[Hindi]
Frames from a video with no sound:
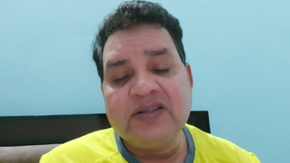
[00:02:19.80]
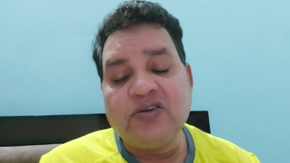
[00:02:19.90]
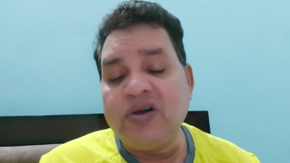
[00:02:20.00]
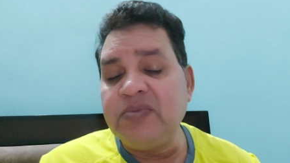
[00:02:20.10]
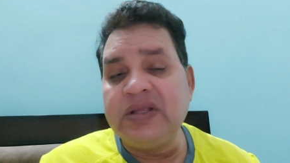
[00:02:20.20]

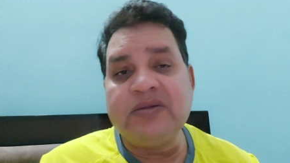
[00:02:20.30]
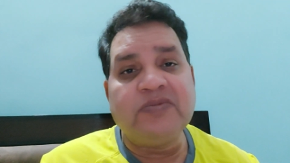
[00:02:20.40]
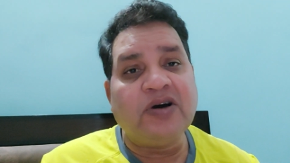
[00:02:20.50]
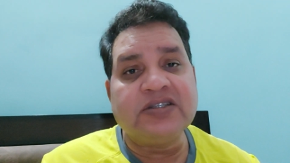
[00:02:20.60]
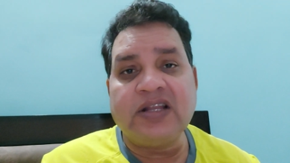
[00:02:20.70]
तो हमने तो
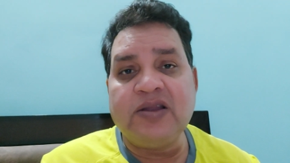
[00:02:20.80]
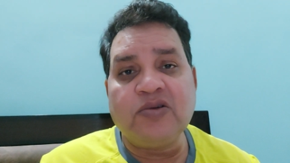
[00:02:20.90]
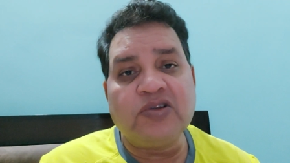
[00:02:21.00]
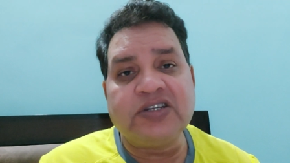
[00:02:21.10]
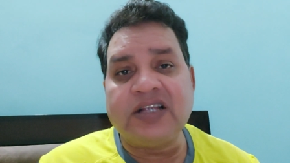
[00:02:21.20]
बहुत सारे
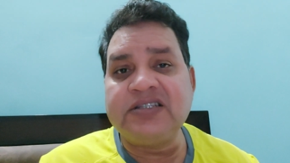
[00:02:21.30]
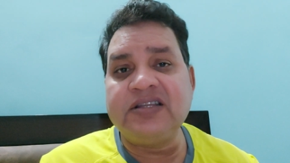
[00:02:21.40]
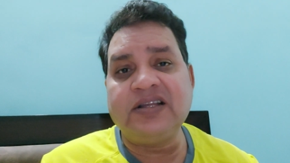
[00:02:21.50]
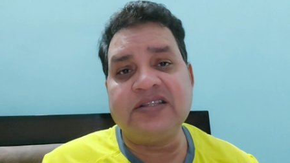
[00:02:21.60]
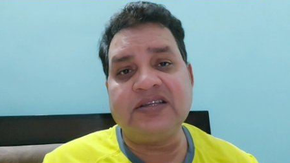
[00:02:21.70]
लोगों को चांस ही
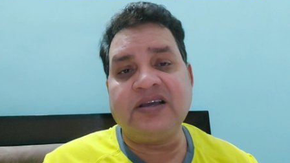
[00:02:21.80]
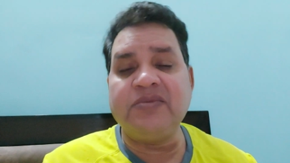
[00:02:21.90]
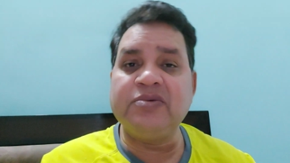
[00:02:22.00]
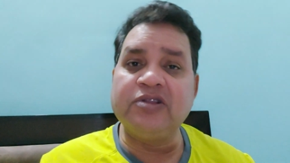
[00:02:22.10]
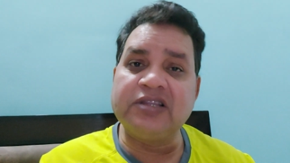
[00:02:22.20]
नहीं दिया हम
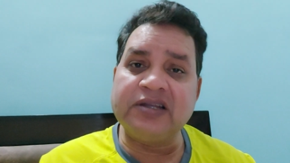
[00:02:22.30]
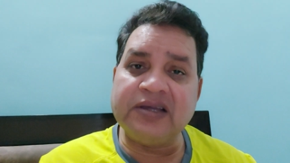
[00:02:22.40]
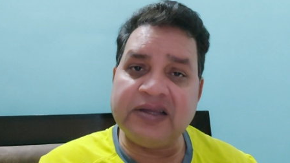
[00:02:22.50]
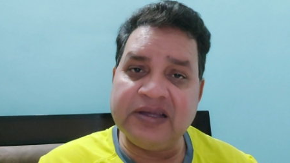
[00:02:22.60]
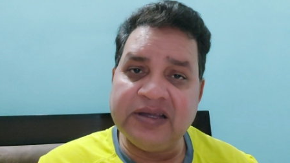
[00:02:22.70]
ही बोलते
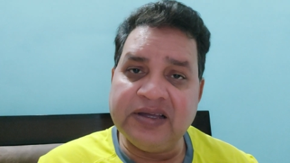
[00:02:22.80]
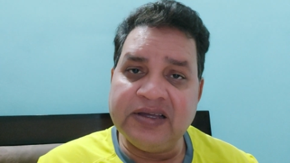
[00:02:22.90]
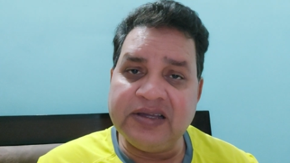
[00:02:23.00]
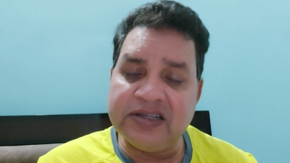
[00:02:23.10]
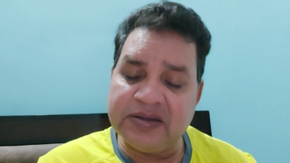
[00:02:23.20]

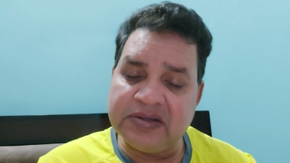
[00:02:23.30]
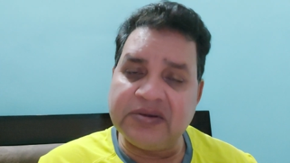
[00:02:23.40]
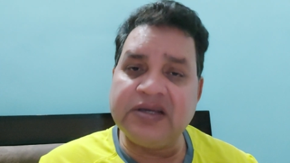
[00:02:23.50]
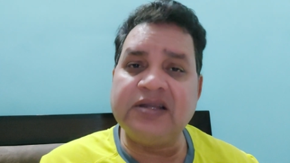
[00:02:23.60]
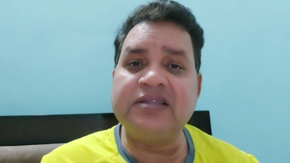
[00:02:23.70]
रहे ये सबसे
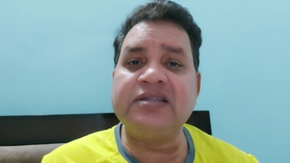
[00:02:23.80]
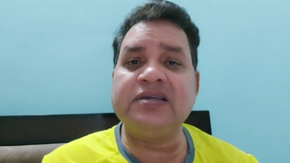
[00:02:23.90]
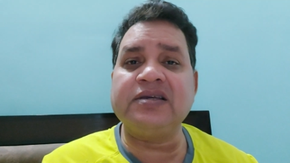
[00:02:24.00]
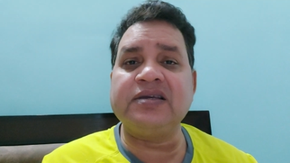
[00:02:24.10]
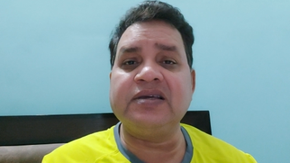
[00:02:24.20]
बड़ी गलती
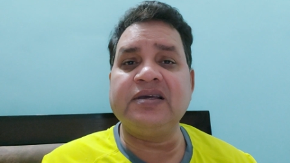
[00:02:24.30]
है